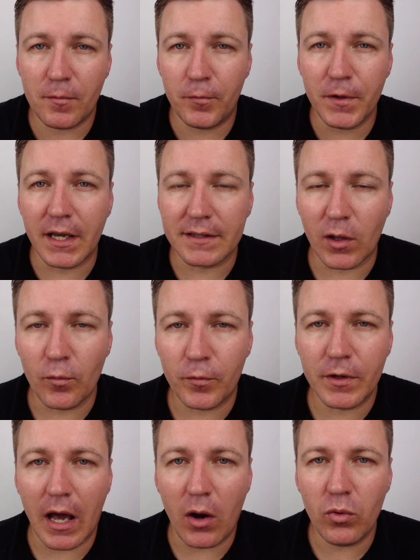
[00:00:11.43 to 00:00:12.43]
Fica até o
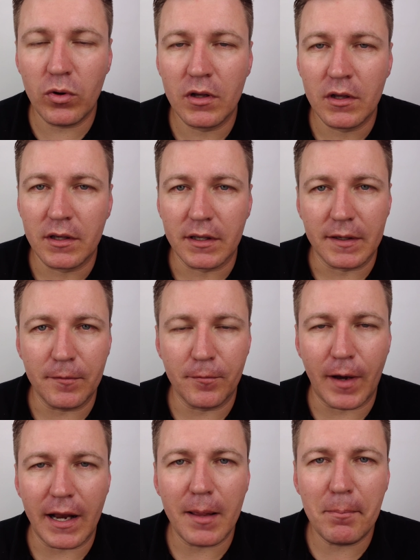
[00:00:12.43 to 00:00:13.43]
final que
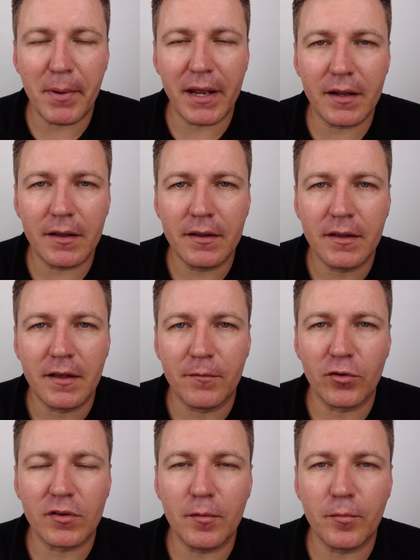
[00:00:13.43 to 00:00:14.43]
vale a pena
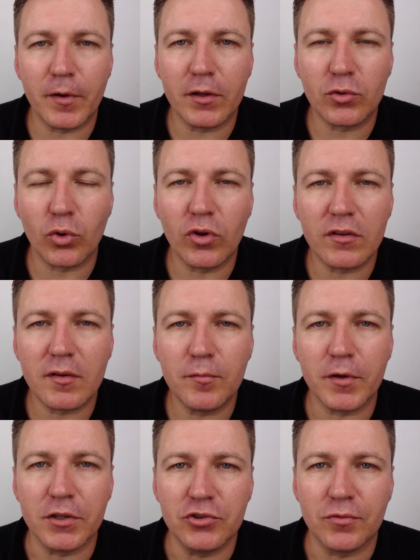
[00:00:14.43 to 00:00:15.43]
você ver todo esse
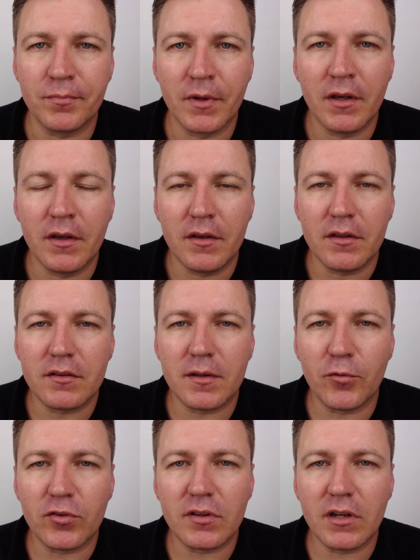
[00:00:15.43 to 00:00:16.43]
vídeo. Se
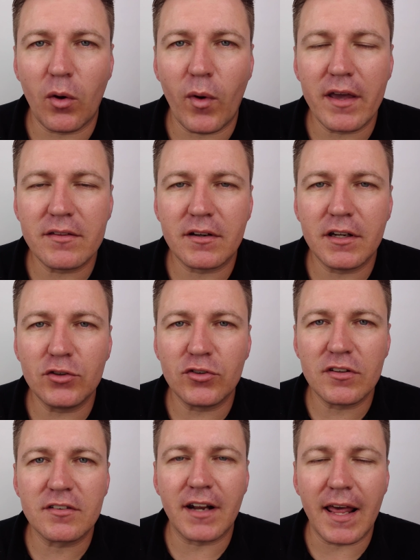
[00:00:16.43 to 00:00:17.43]
você não é inscrito,
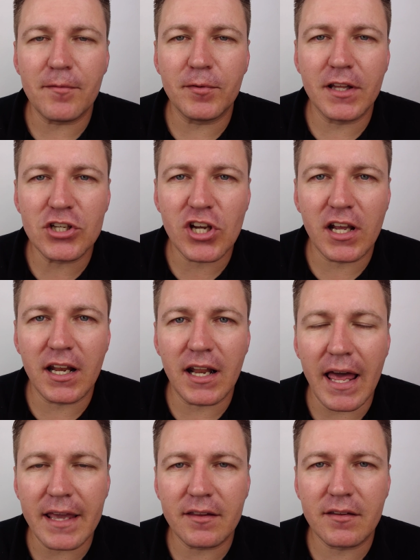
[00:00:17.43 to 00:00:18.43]
se inscreve, deixa aquele
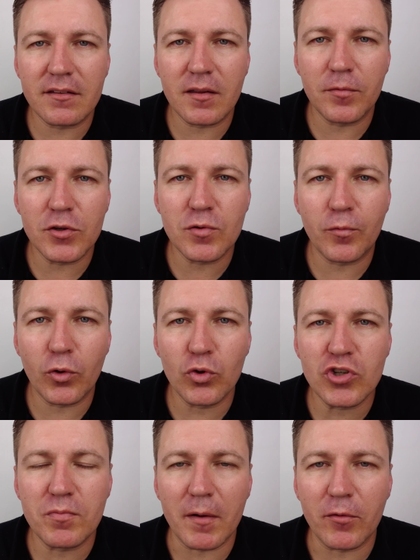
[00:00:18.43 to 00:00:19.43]
like se esse vídeo for
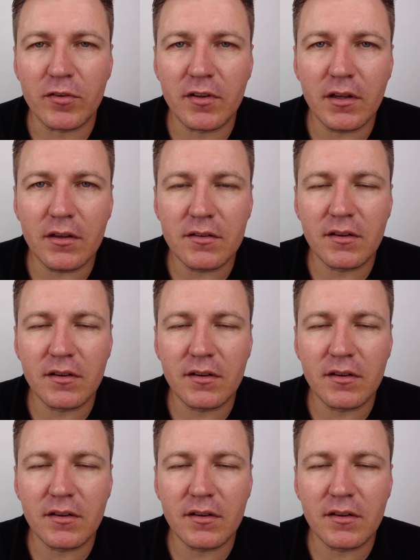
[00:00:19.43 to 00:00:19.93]
útil para você.